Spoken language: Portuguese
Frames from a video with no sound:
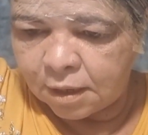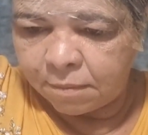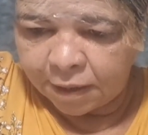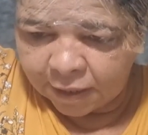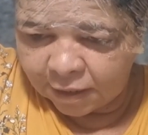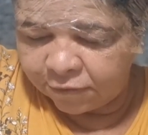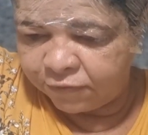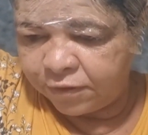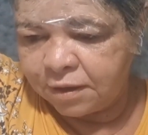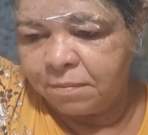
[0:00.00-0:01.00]
Pra que ele
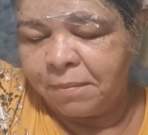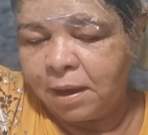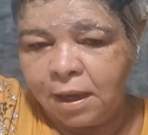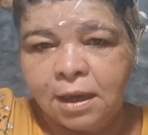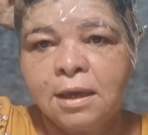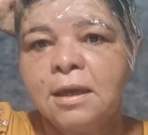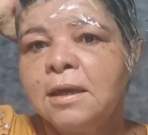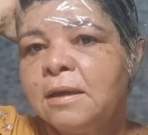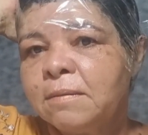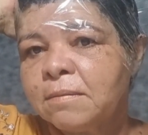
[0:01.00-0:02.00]
fique
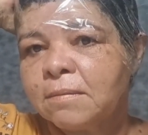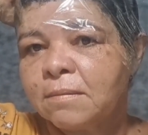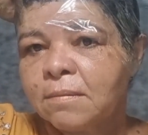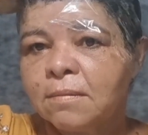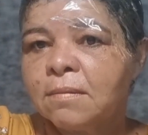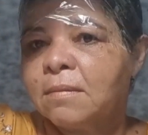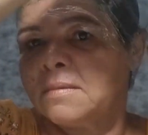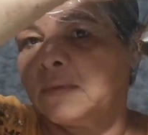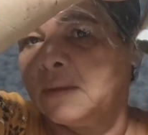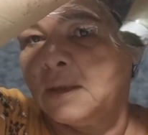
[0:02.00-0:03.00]
bem
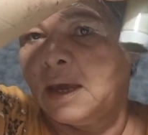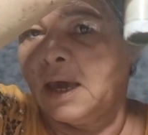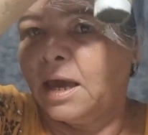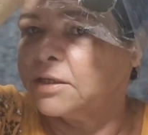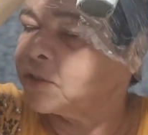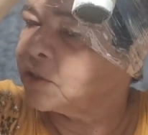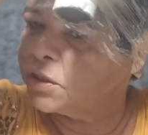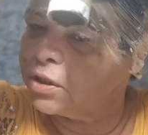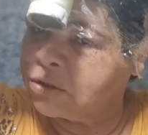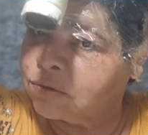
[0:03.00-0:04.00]

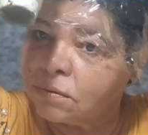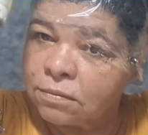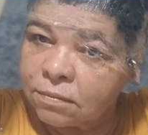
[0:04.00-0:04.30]
retinho.